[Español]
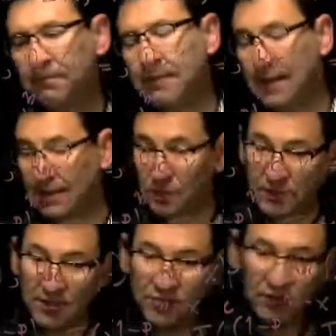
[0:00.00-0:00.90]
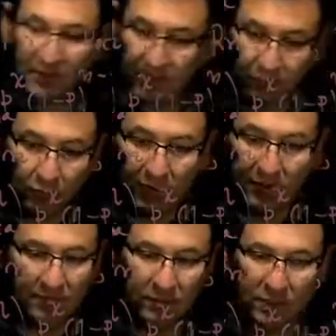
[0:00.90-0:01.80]
La demostración de esto no
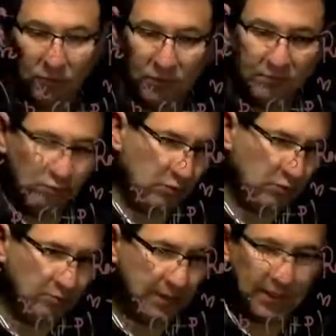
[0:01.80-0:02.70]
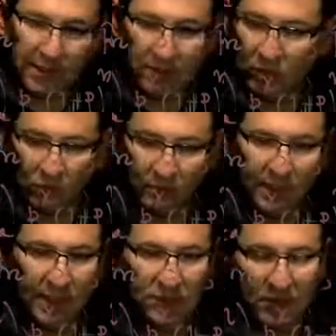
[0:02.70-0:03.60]
es, no es muy, muy complicada, no es
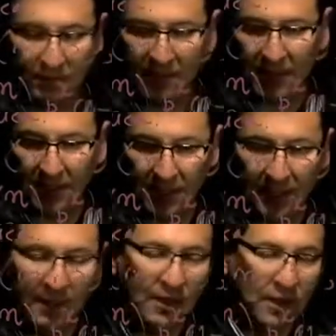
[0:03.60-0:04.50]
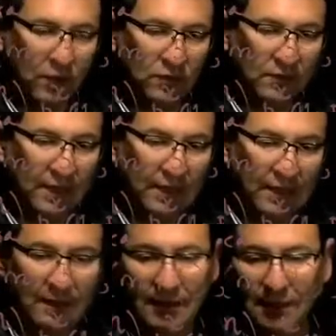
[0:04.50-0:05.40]
complicada, solamente hay que considerar el
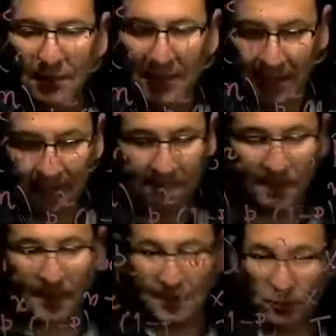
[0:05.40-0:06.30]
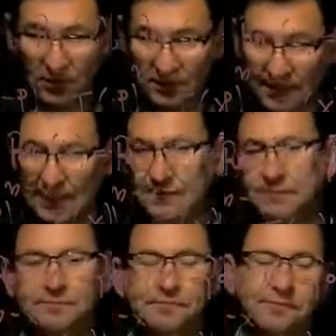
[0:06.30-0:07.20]
límite de la exponencial.
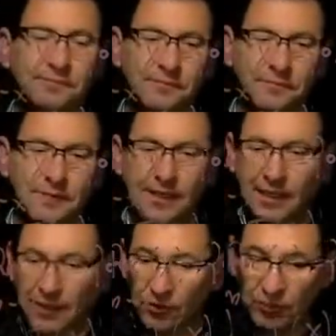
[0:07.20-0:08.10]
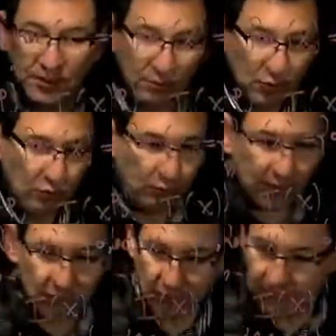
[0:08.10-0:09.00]
Donde, por
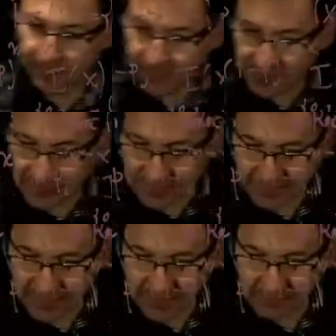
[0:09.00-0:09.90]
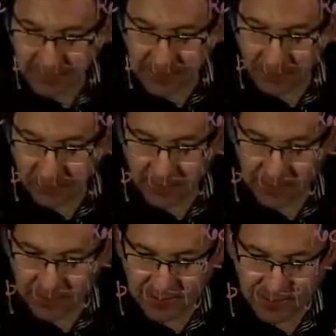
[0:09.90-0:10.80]
supuesto, este lambda ahora
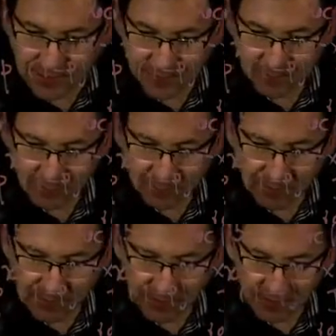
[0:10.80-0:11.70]
es n por p,